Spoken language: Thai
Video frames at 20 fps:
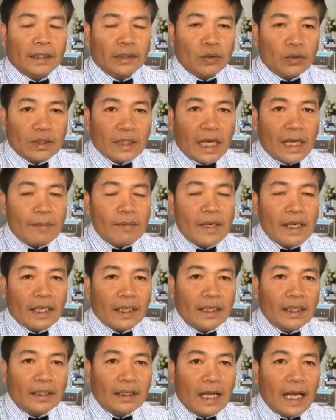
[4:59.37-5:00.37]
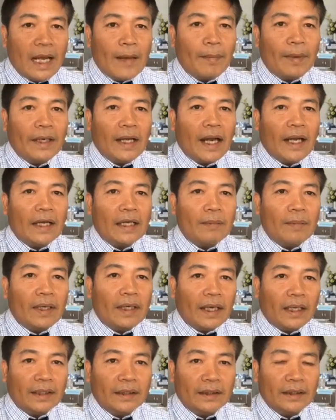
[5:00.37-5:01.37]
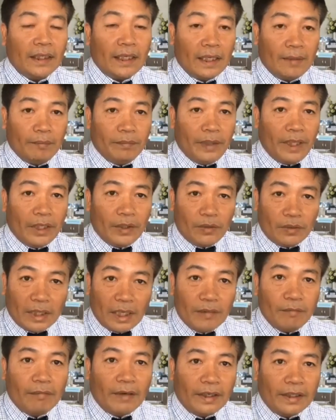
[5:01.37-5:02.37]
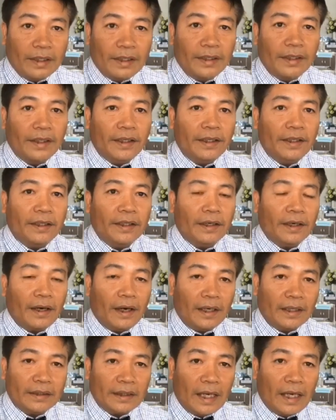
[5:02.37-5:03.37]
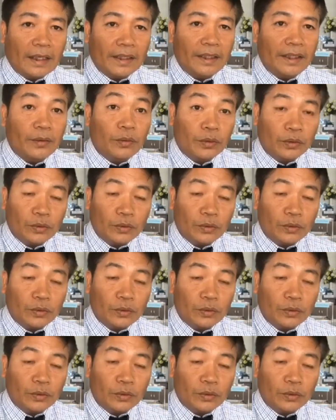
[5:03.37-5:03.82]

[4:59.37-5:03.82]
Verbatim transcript: ส่วนการเมืองจะเดินหน้าไปได้หรือไม่นั้นนะครับ แน่นอนครับวันนี้หลังจากที่ลุง